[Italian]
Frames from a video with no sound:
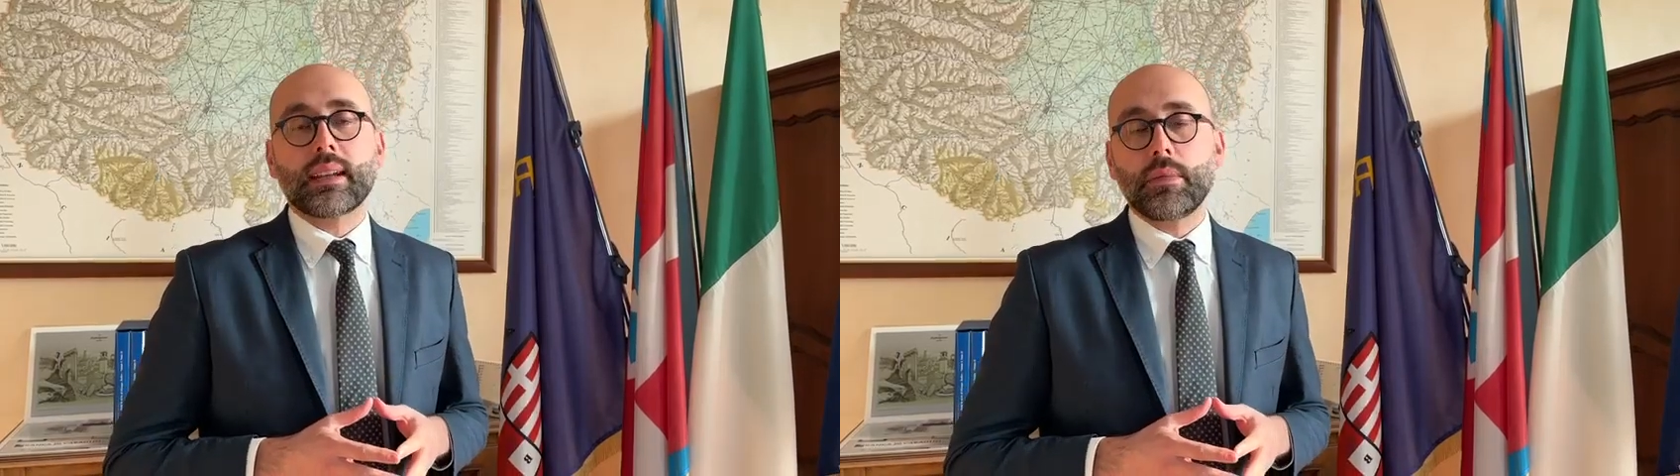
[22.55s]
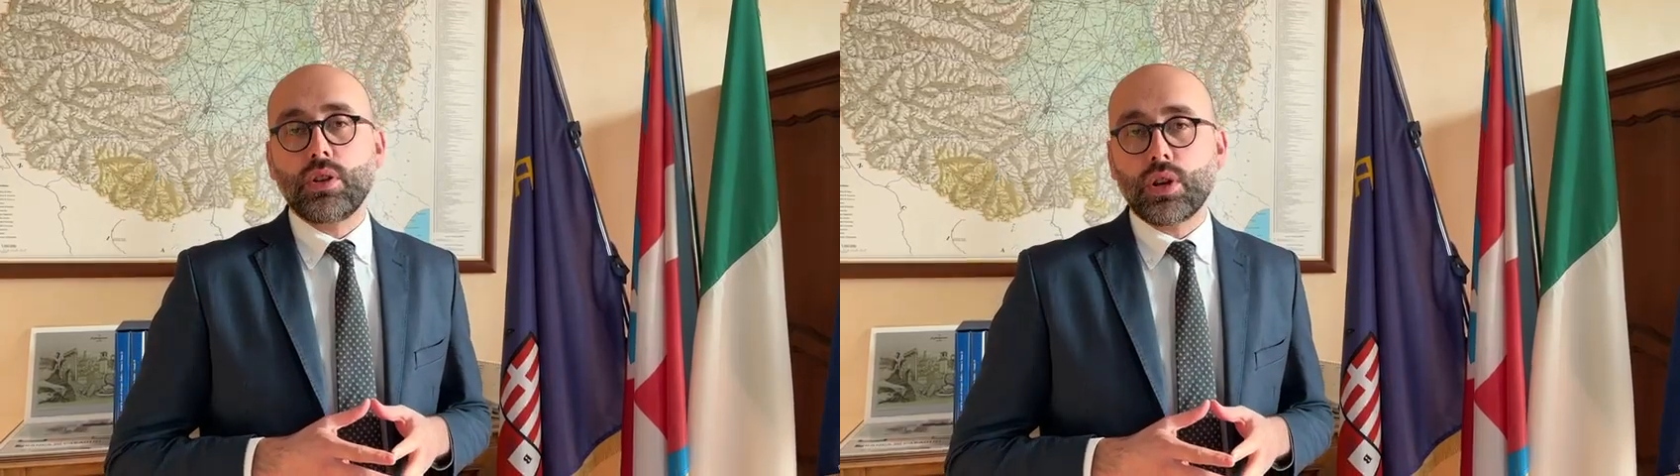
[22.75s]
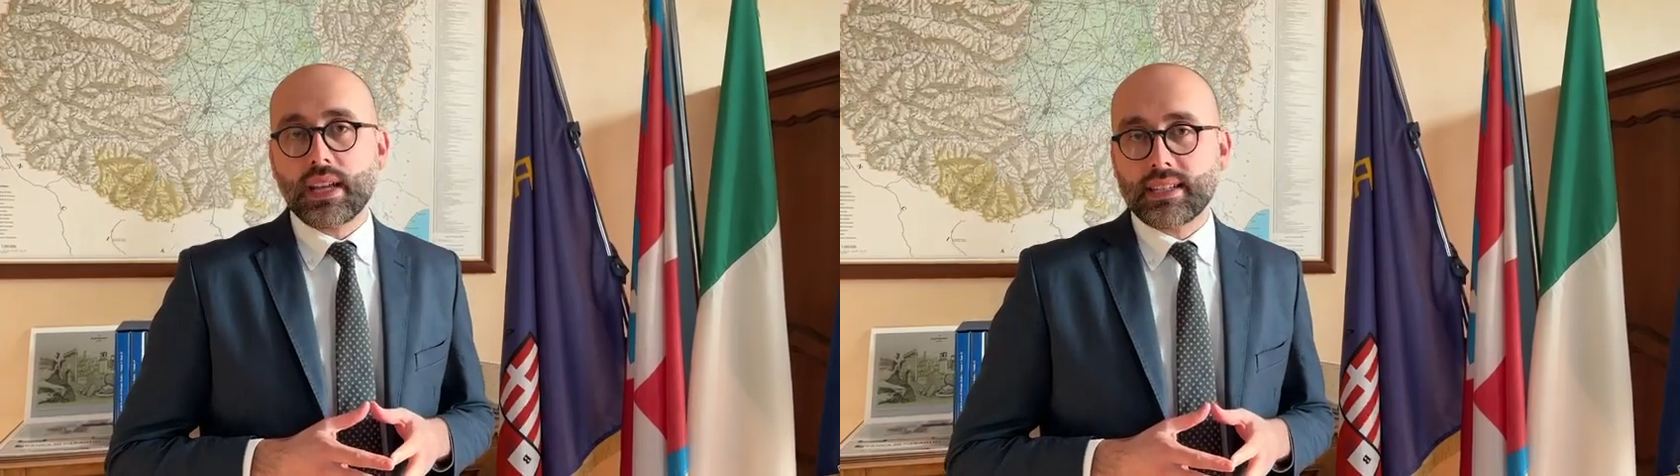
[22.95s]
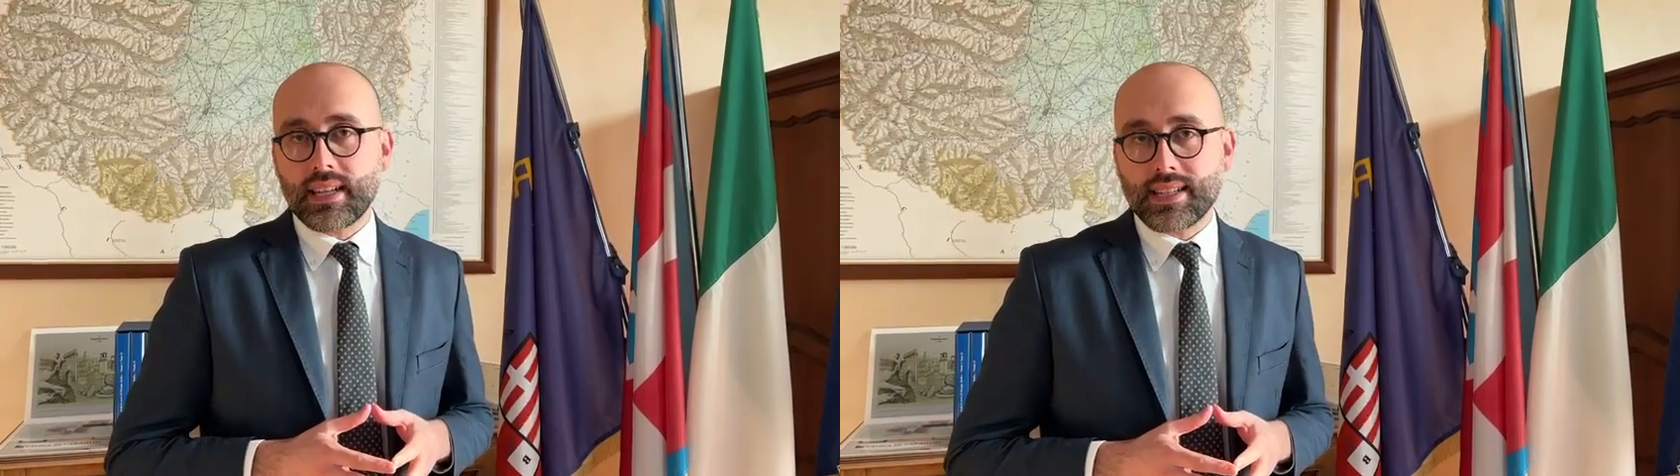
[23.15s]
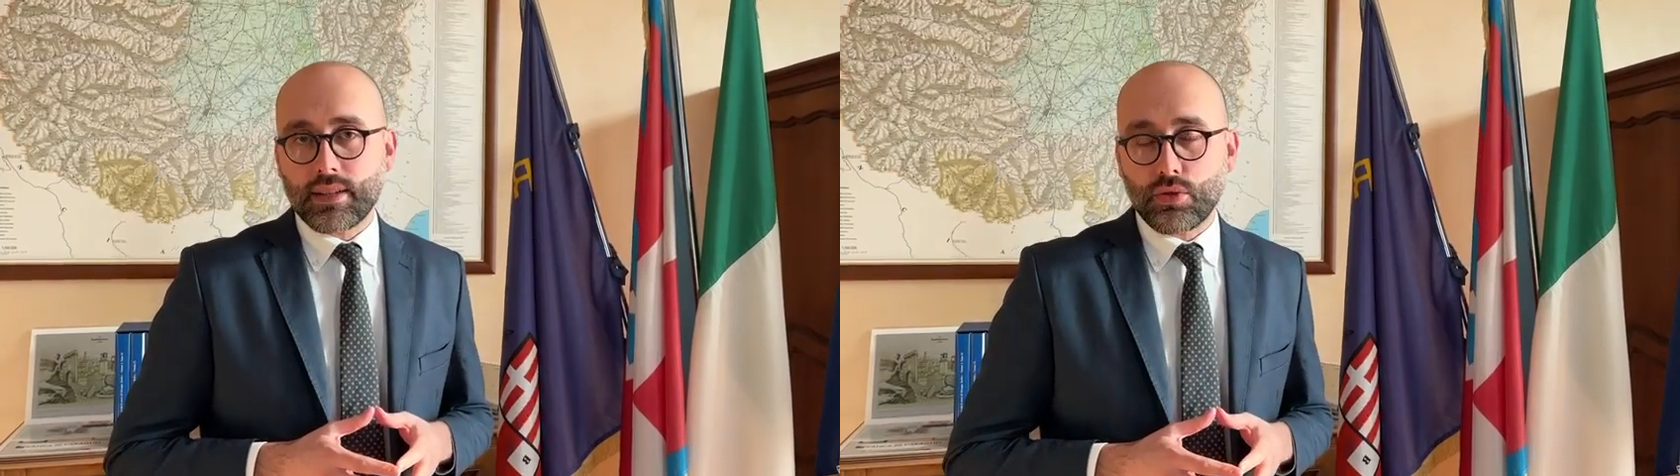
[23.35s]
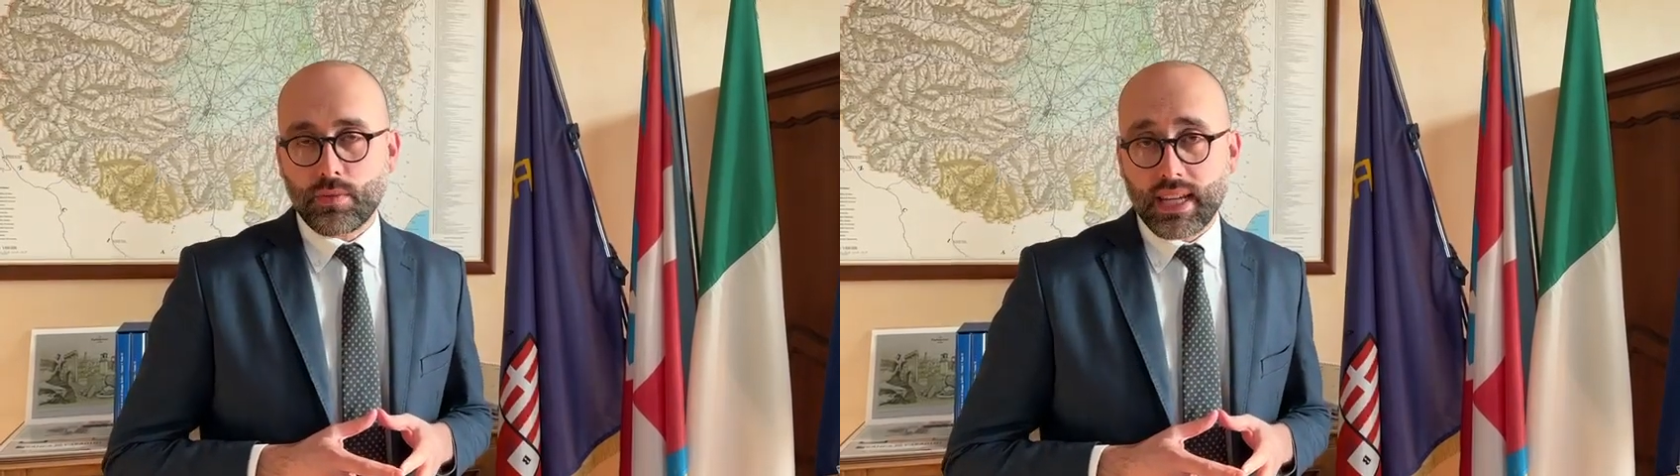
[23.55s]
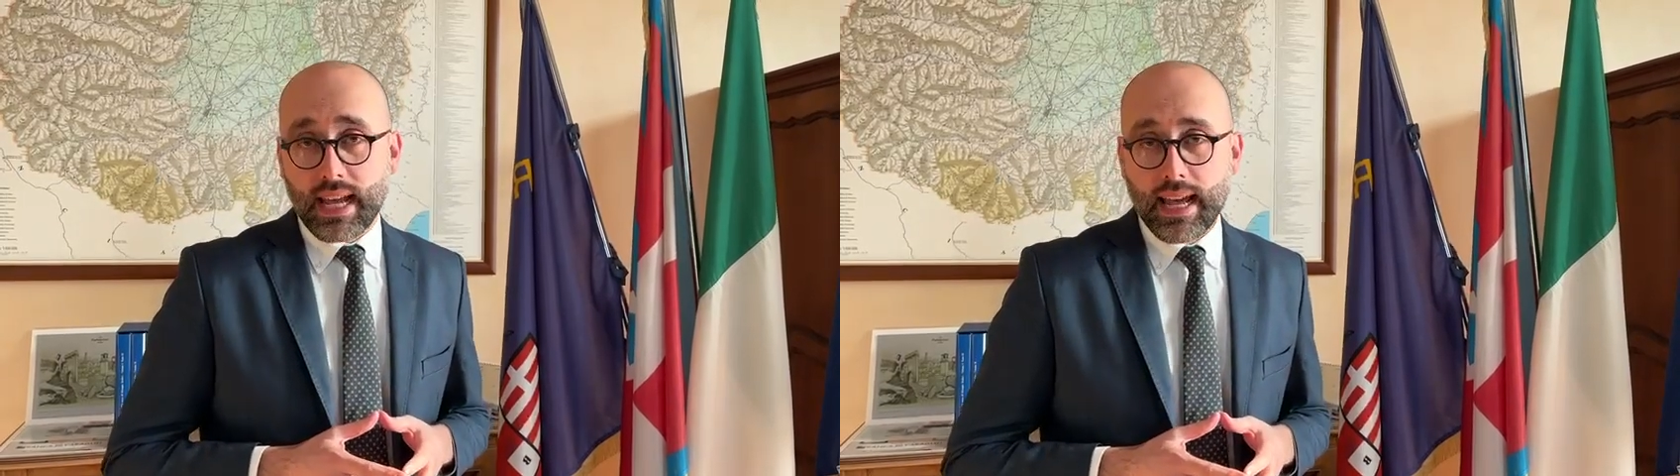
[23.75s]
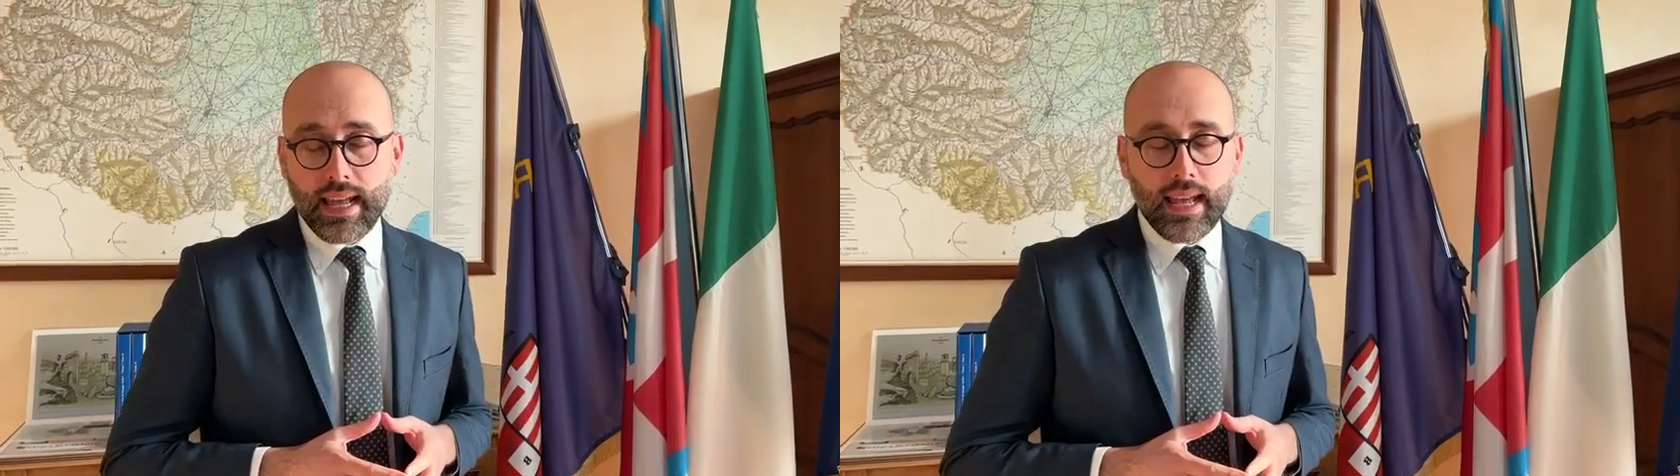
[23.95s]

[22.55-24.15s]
milioni e 600 mila